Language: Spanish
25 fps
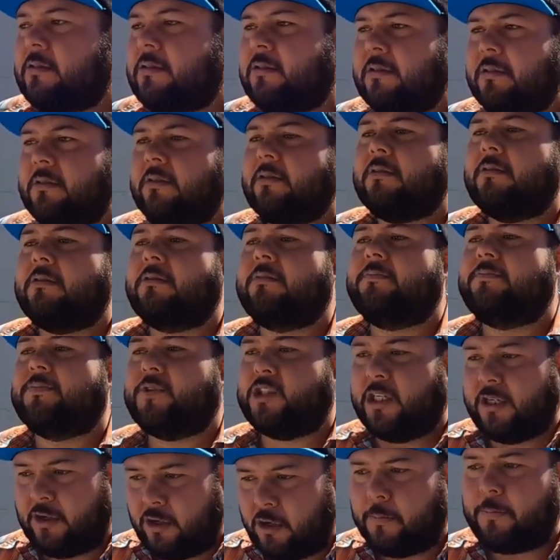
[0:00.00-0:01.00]
Cinco
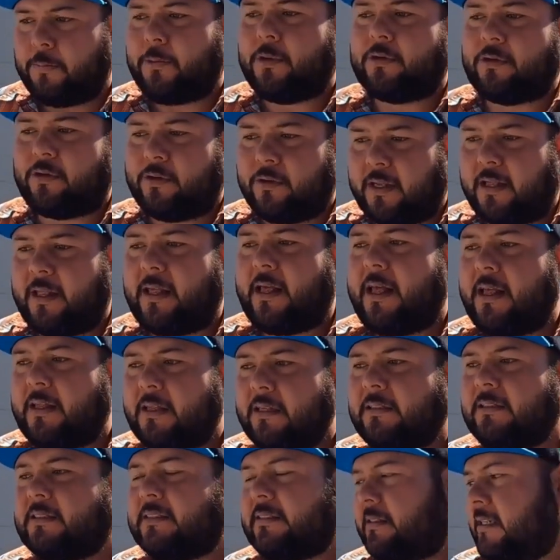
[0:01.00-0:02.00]
oportunidades, cinco de
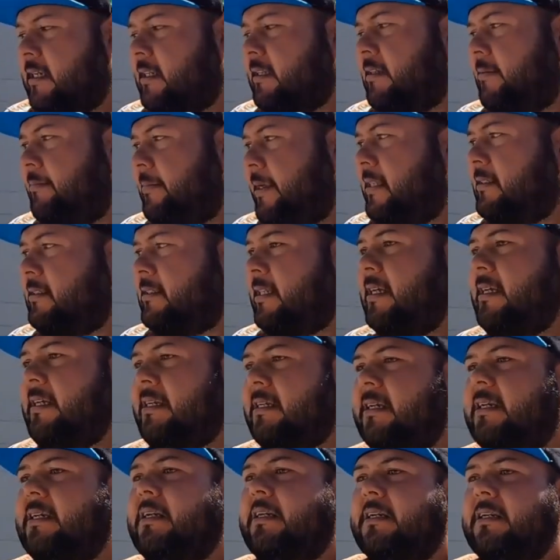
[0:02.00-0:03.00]
oportunidades, exactamente. En
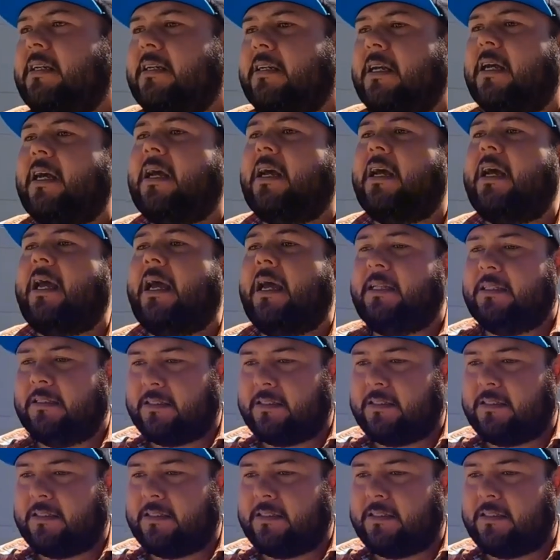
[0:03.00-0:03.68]
tres sorteos diferentes.